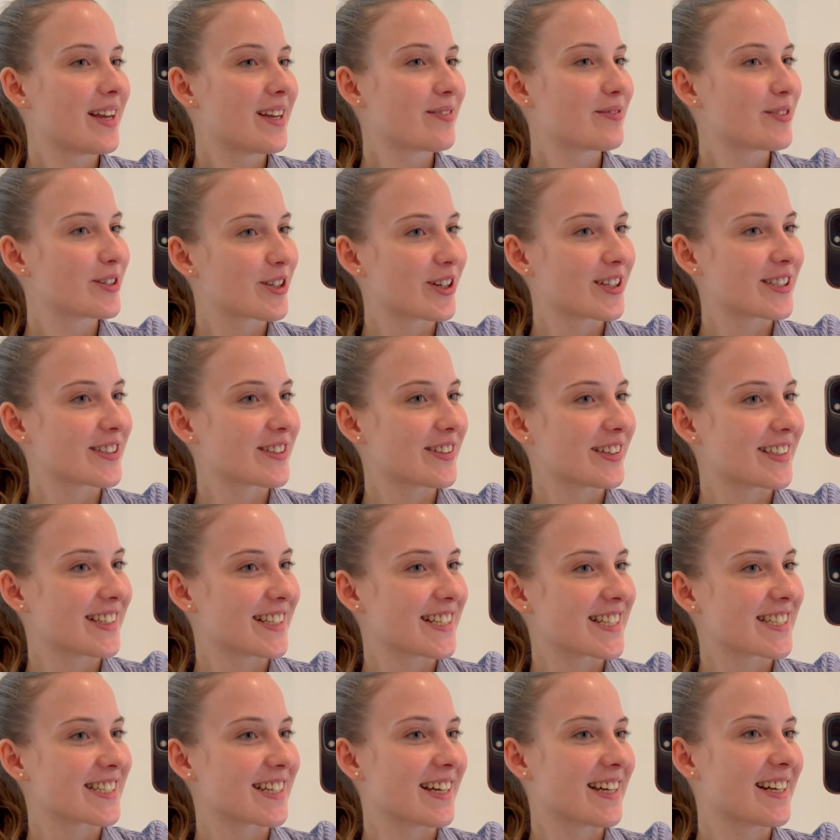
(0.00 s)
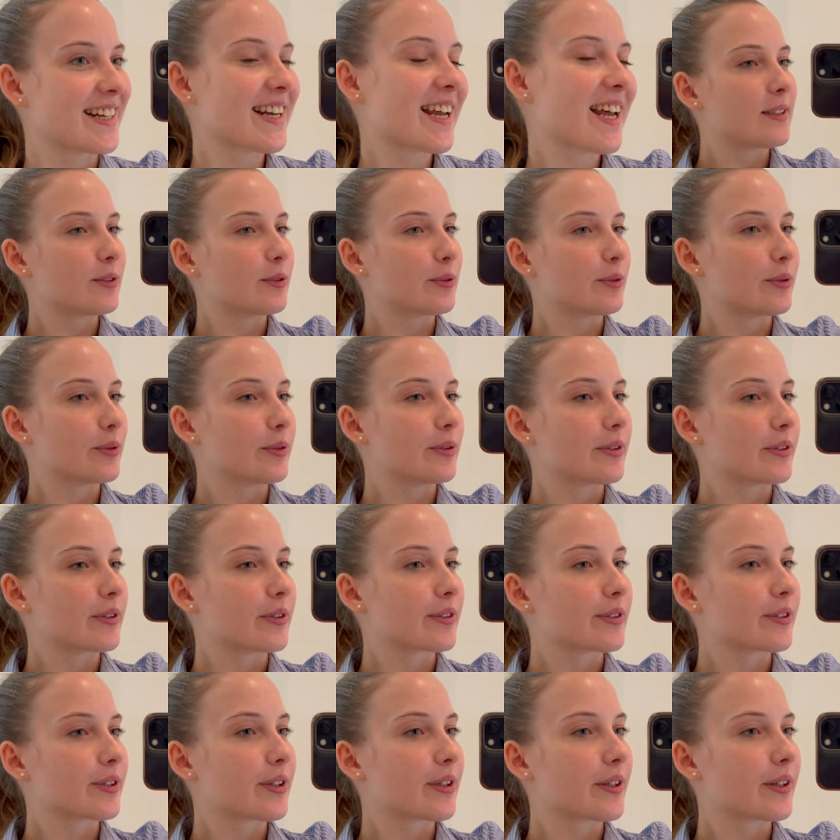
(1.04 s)
Wie kann es auch anders sein?
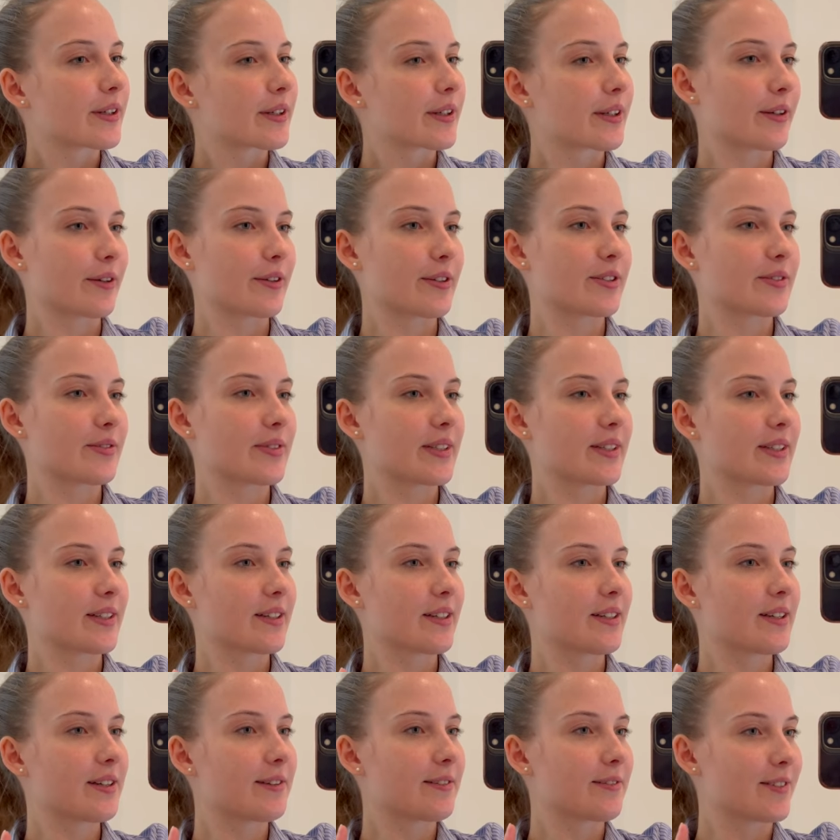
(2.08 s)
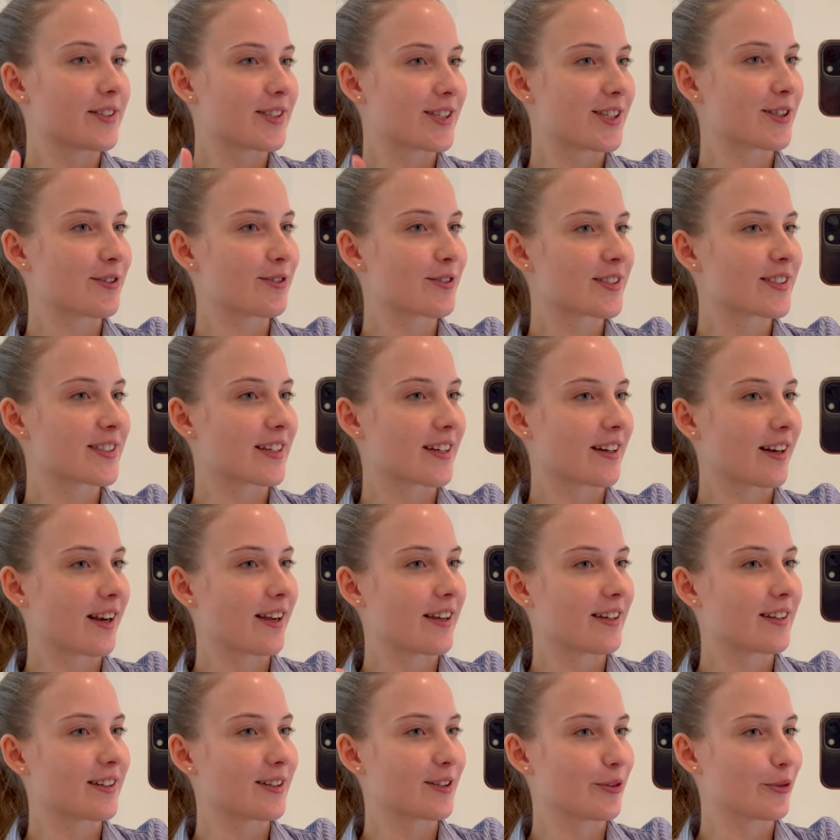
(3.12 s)
Und genau deswegen, wir sehen uns dann
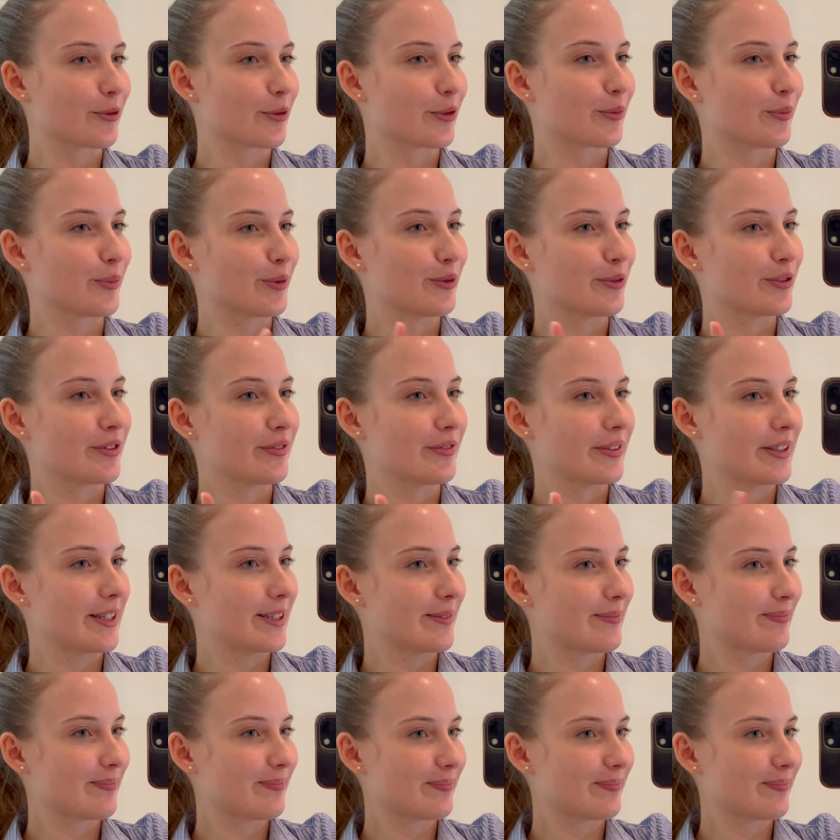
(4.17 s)
gleich in einer ruhigen Minute wieder.